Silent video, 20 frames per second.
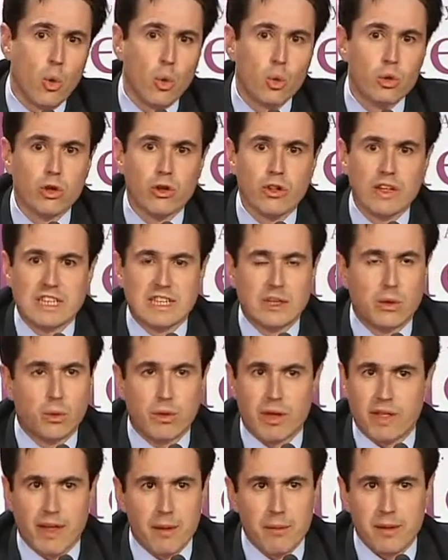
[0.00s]
Uno de
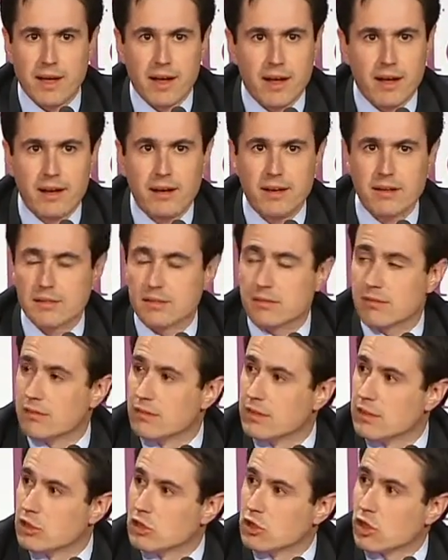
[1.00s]
seguridad vial,
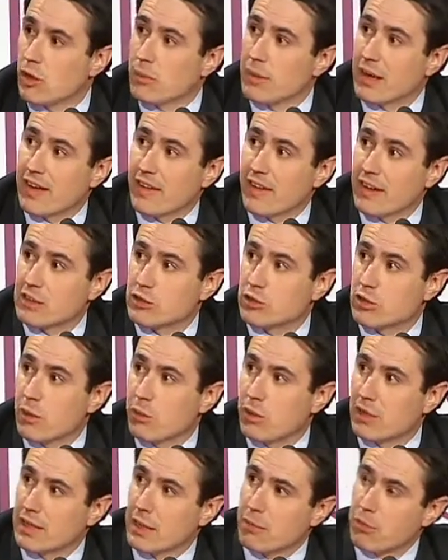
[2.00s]
solo había que darse una
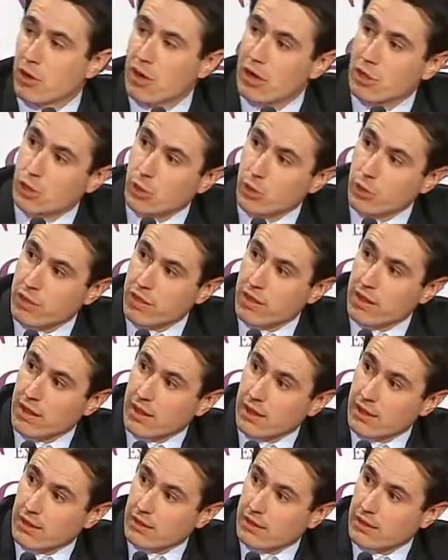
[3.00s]
vuelta por el
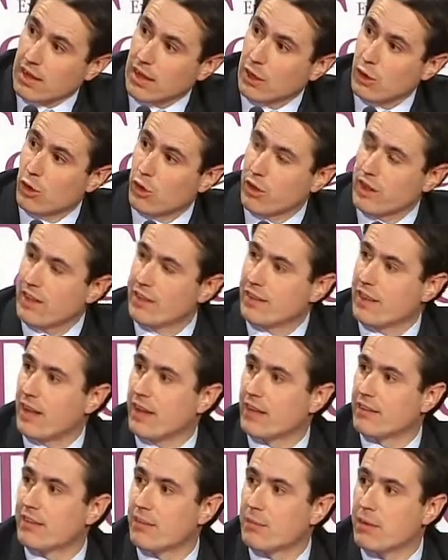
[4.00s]
cruce, la
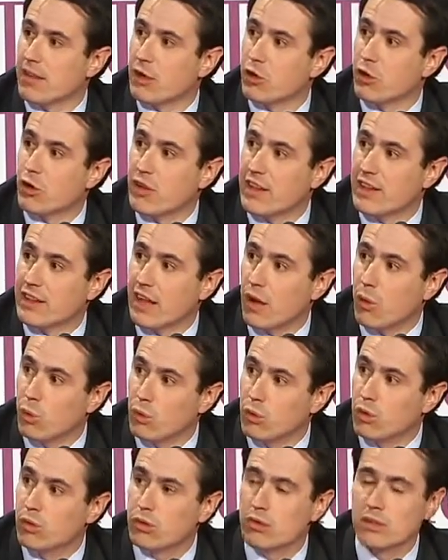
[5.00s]
glorieta llamada Glorieta
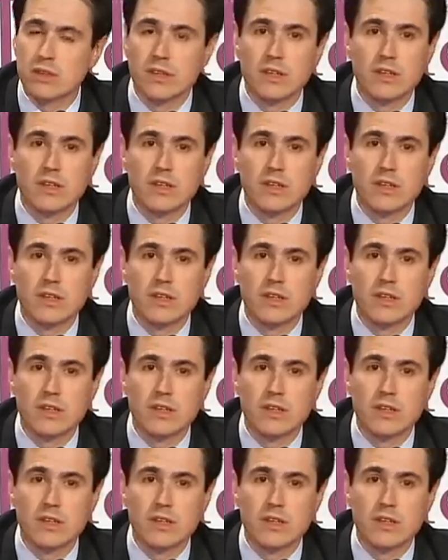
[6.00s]
1,